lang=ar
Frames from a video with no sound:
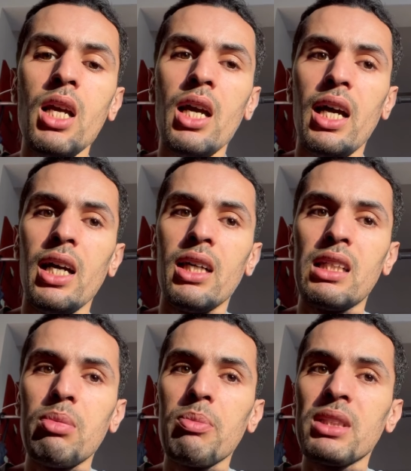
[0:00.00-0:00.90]
آه
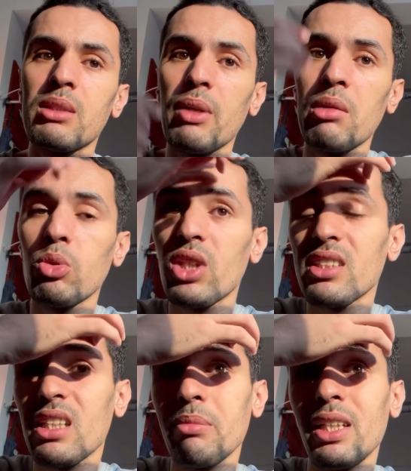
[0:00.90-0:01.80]
دابا بالنسبه للمده
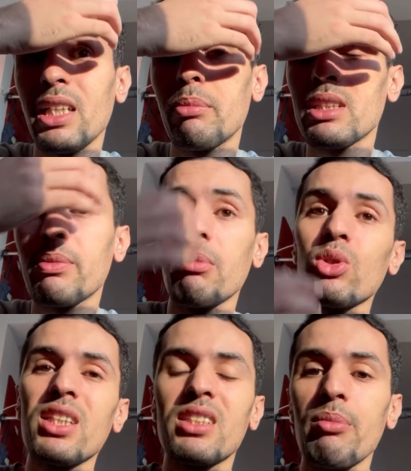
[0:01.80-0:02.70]
الزمنيه بالنسبه
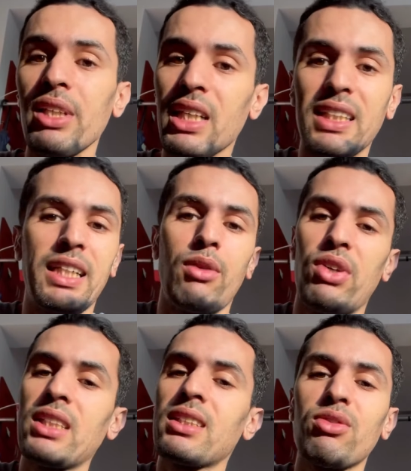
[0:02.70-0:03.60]
للمده الزمنيه كتعرف
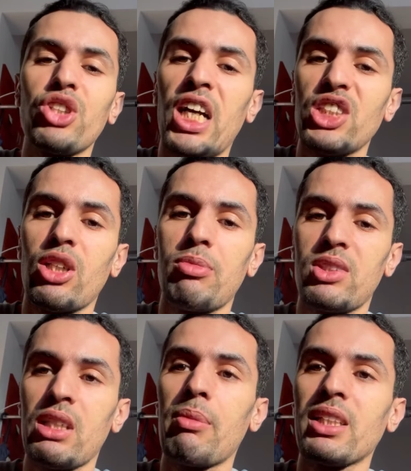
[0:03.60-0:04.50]
تصيفط شي حاجه
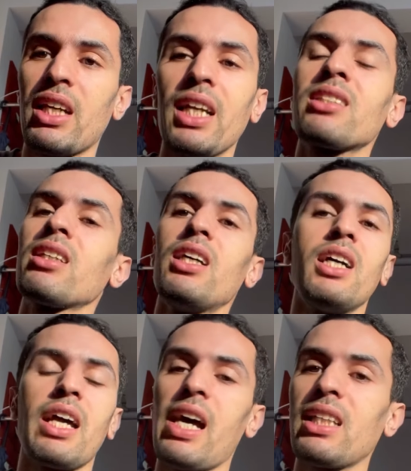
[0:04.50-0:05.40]
بثمن رخيص
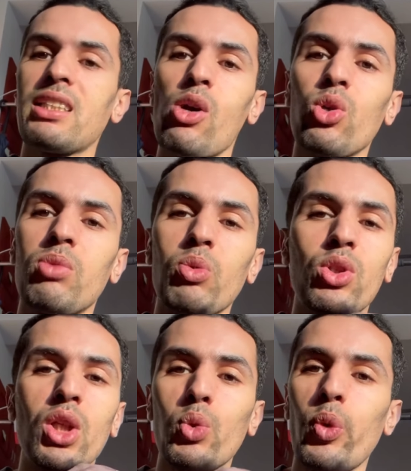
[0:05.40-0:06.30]
راه غادي تاخذ
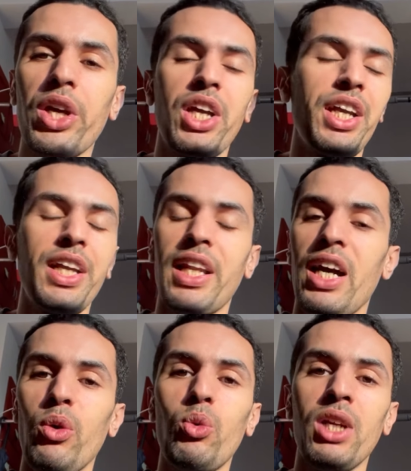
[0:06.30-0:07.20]
مده طويله
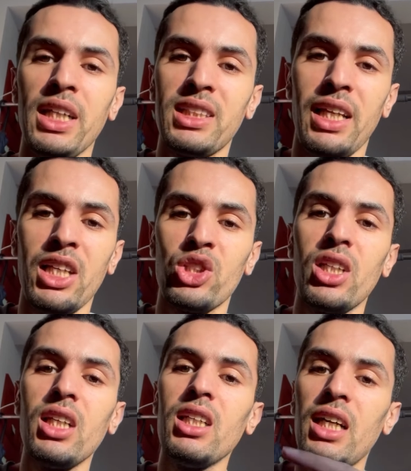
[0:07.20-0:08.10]
اول حيت علاش
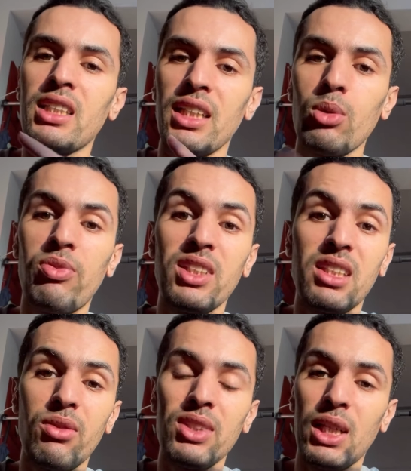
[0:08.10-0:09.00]
حيت عندهم في لي
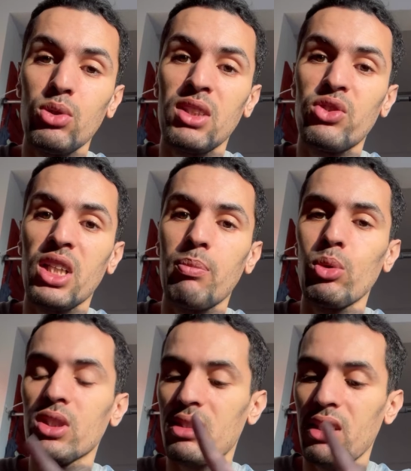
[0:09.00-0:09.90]
سيرفيس عاوتاني في
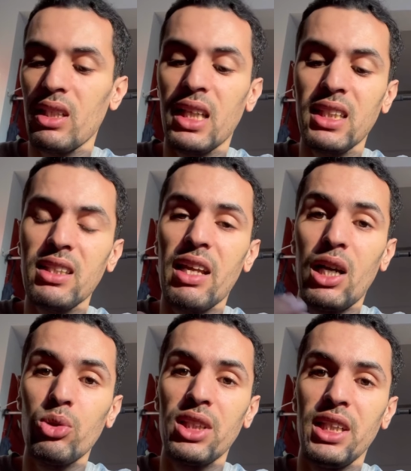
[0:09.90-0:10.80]
تنابوس كتختار
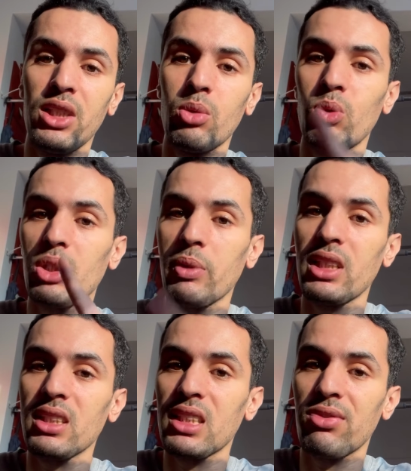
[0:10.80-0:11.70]
عاوتاني عندهم واش
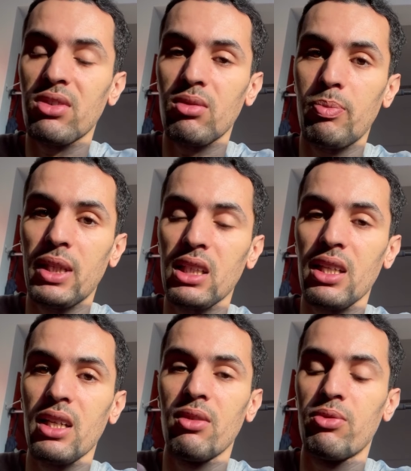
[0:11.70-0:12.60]
بغيتي تصيفط
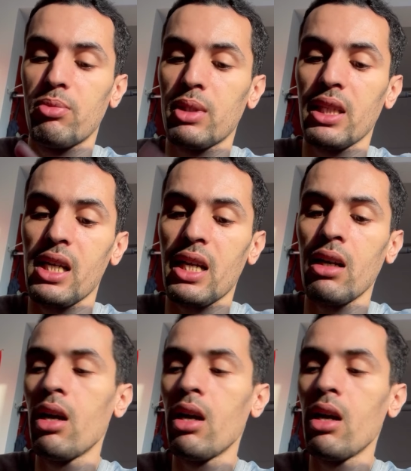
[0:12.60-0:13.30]
بارتي في الطياره